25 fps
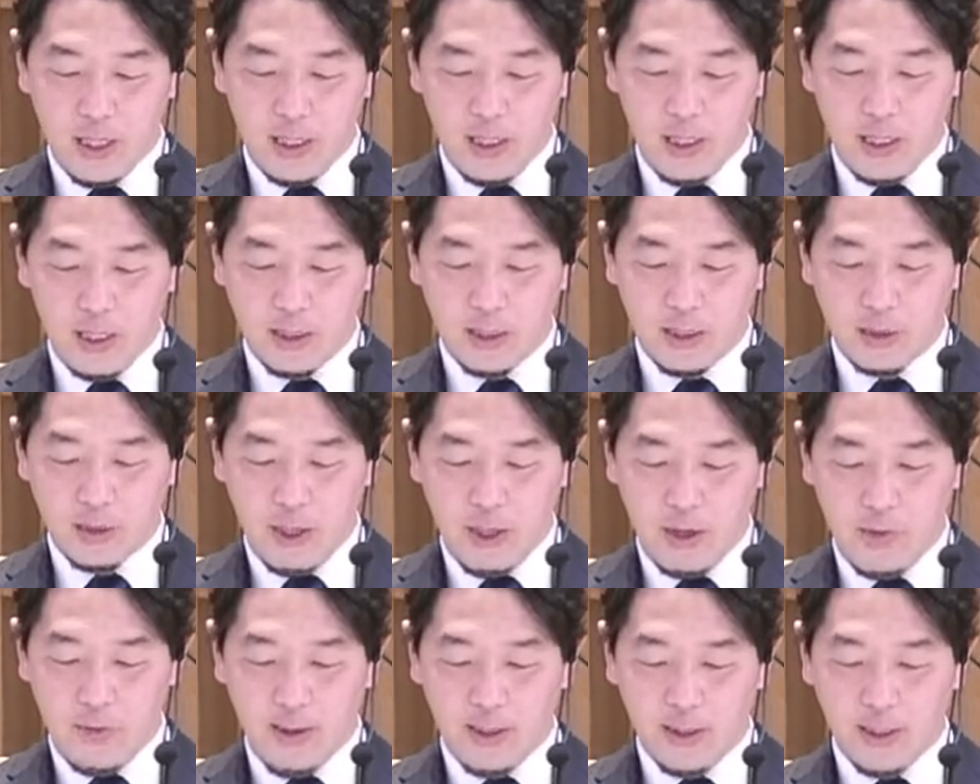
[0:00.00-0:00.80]
イエス
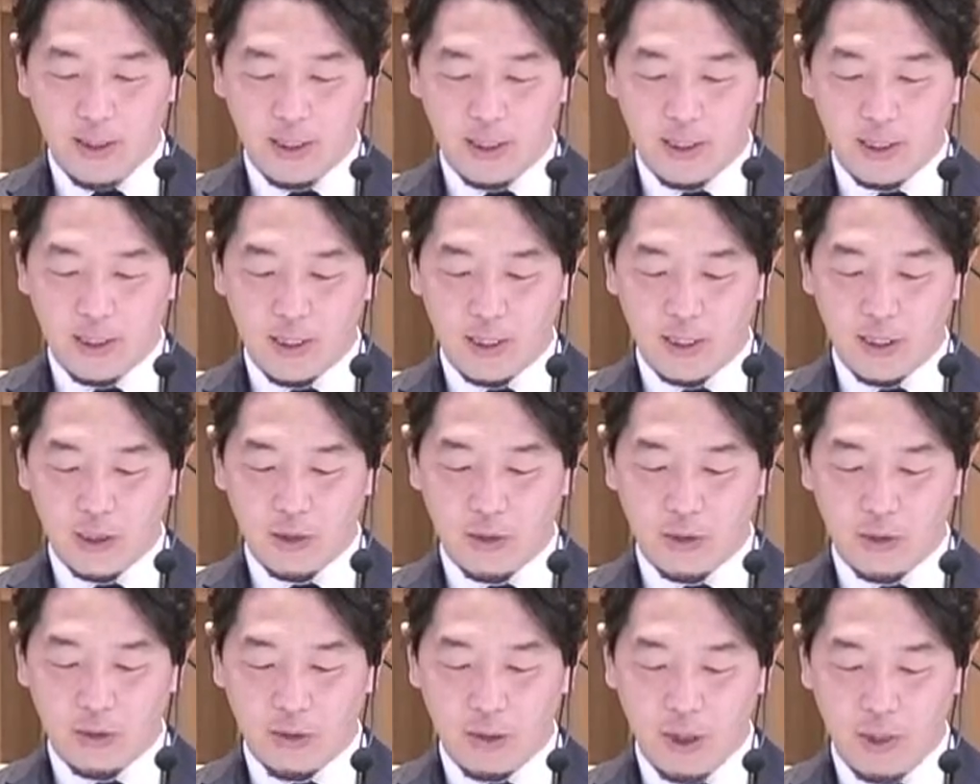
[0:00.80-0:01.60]
は私た
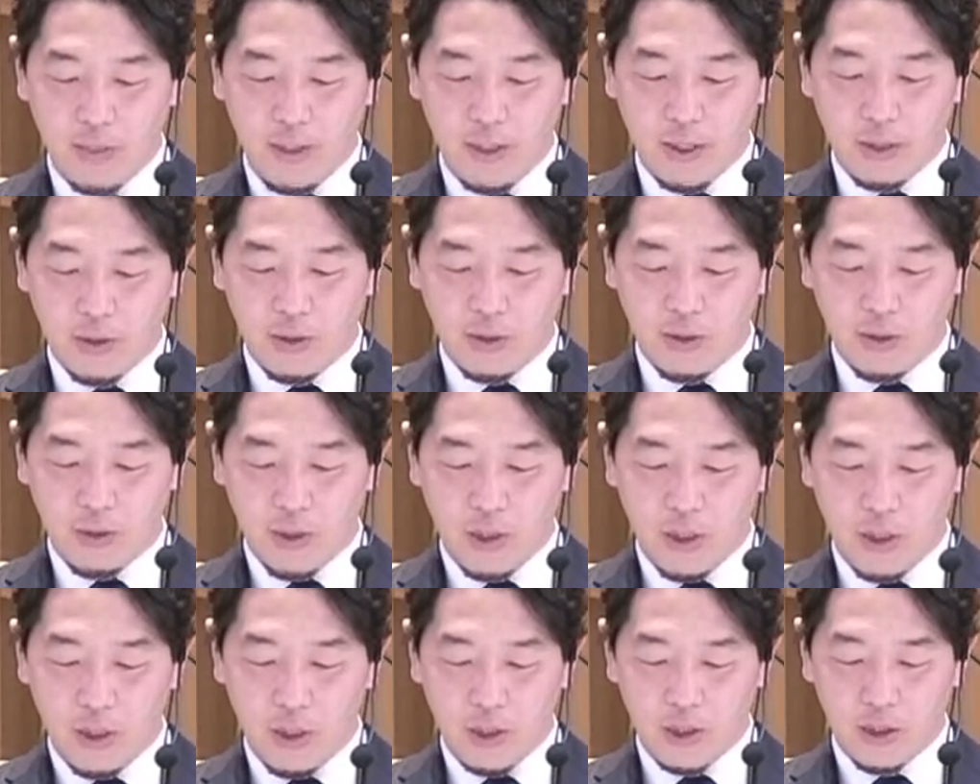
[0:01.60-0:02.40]
ちのための
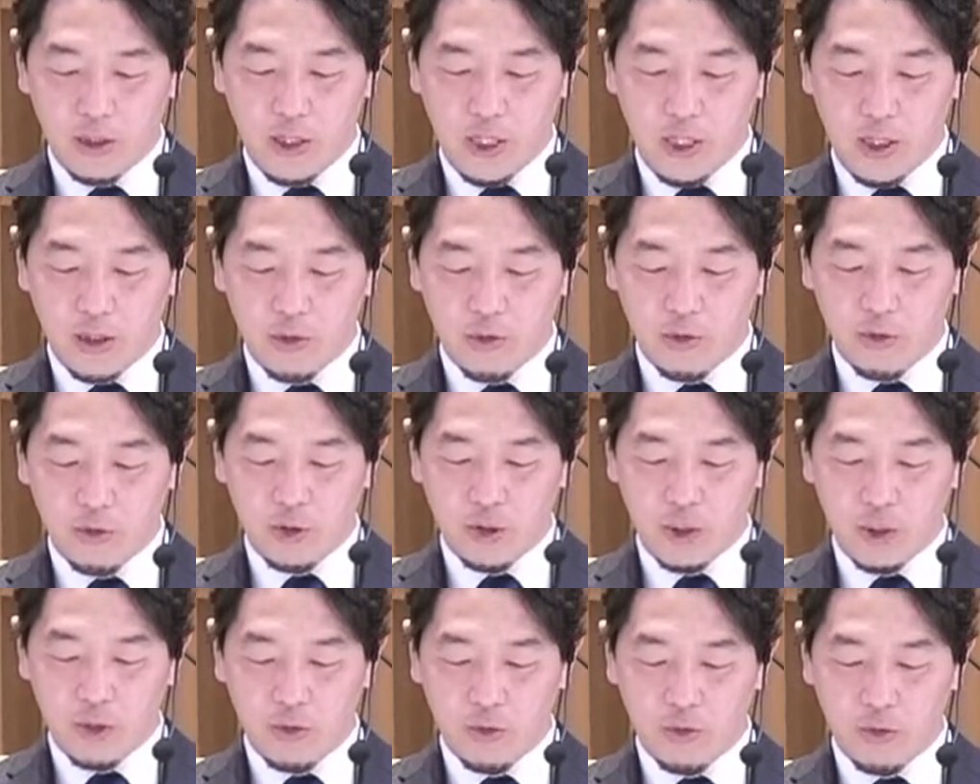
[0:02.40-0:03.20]
先駆
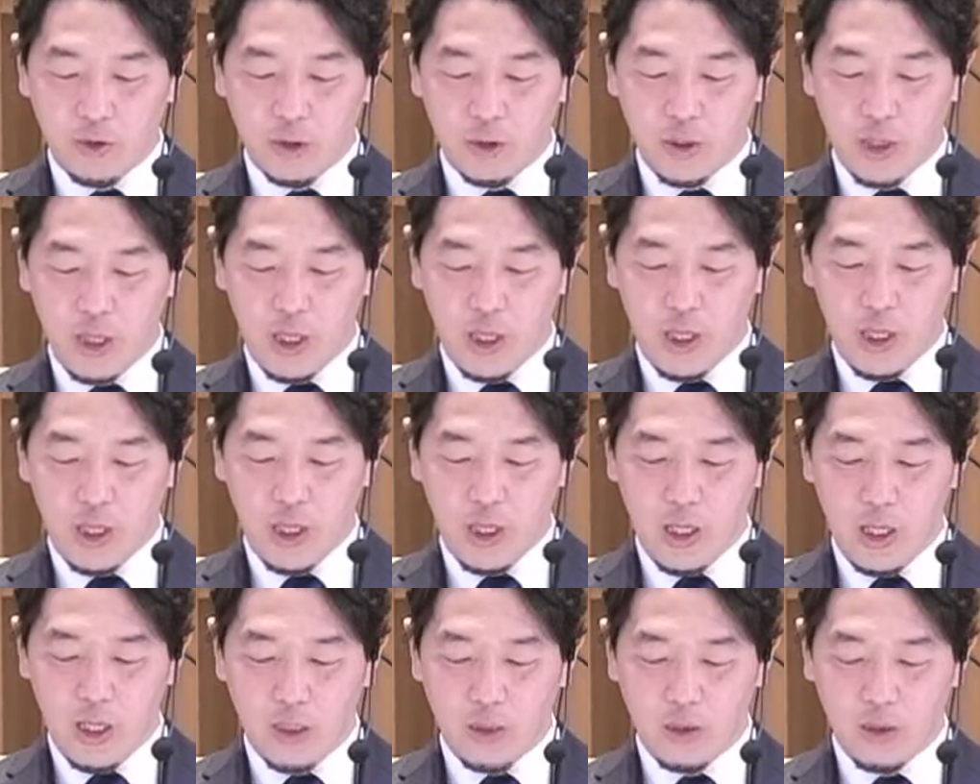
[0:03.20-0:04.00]
者として
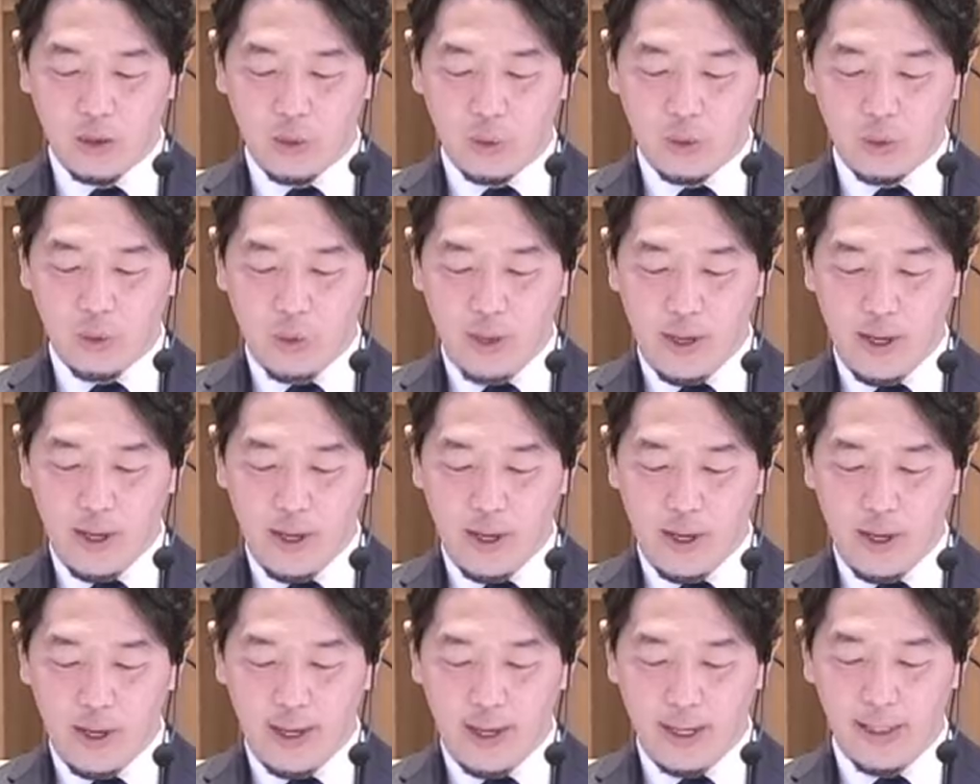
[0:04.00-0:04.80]
そこ
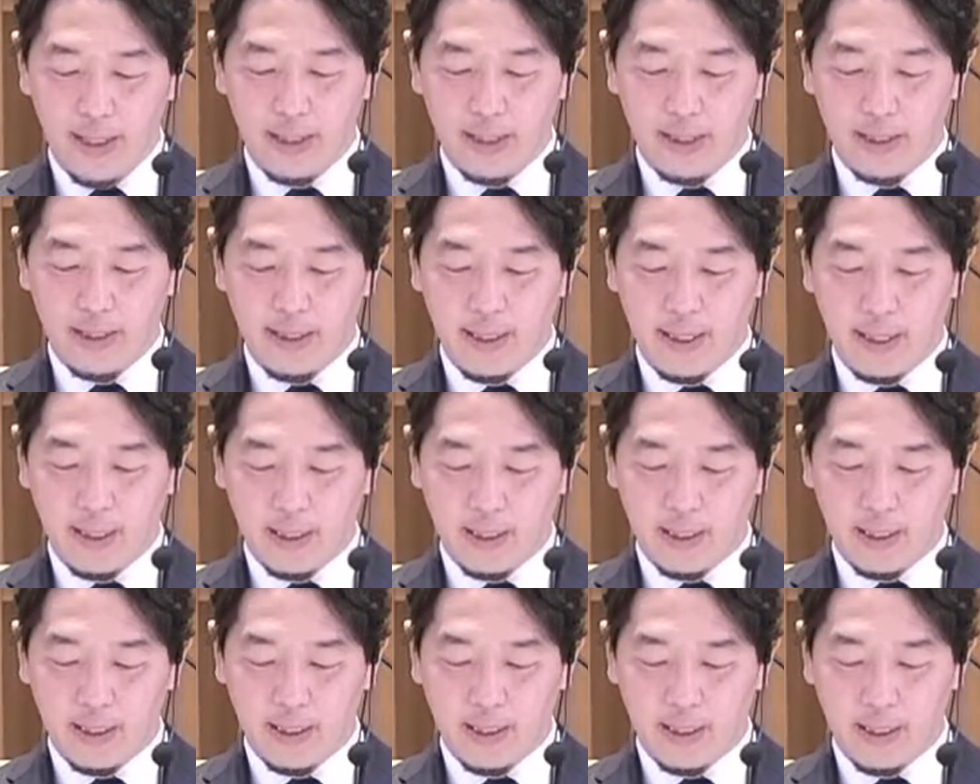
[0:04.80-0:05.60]
へ入って
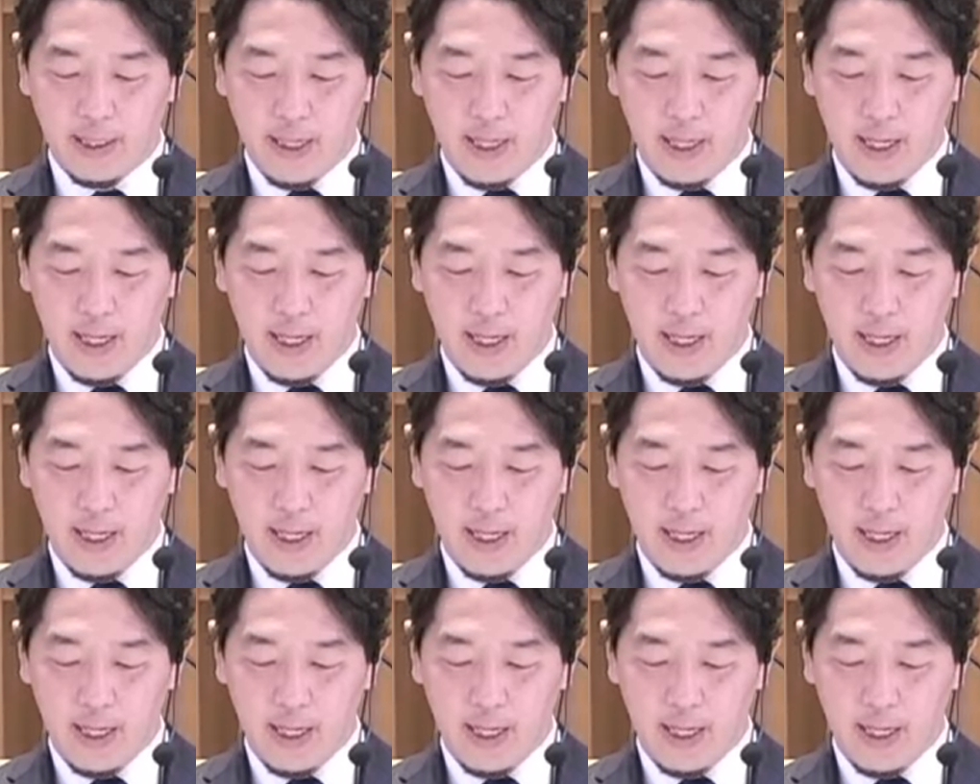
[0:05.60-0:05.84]
いき